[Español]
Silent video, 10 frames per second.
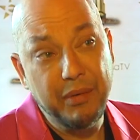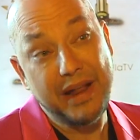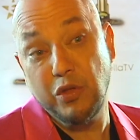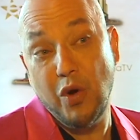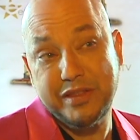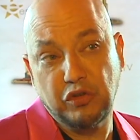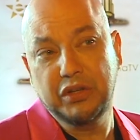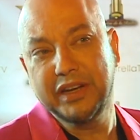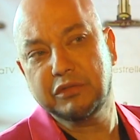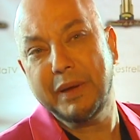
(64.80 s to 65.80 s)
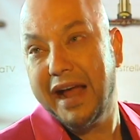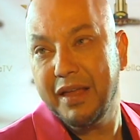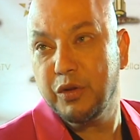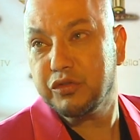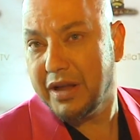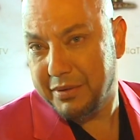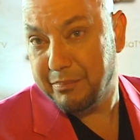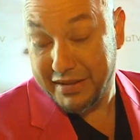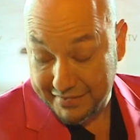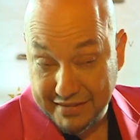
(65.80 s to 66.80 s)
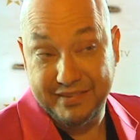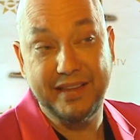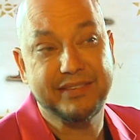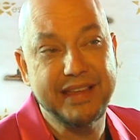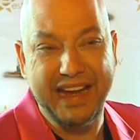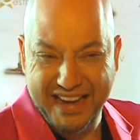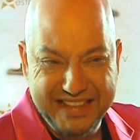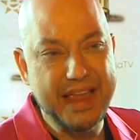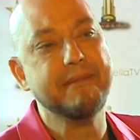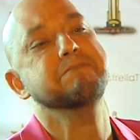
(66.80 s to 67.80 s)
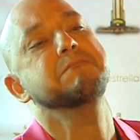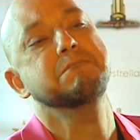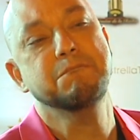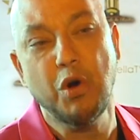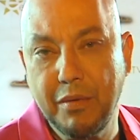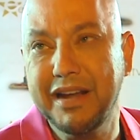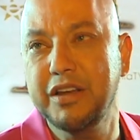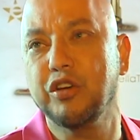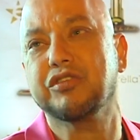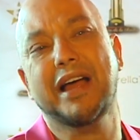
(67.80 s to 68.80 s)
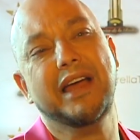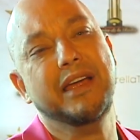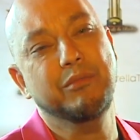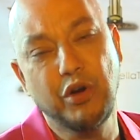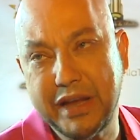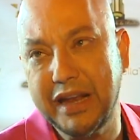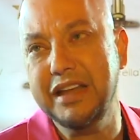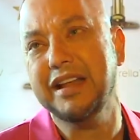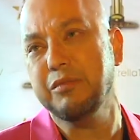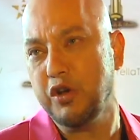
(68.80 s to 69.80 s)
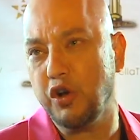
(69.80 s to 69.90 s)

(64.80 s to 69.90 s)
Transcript: Habrá duetos inesperados y habrá presencias de gente muy valiosa, muy querida y muy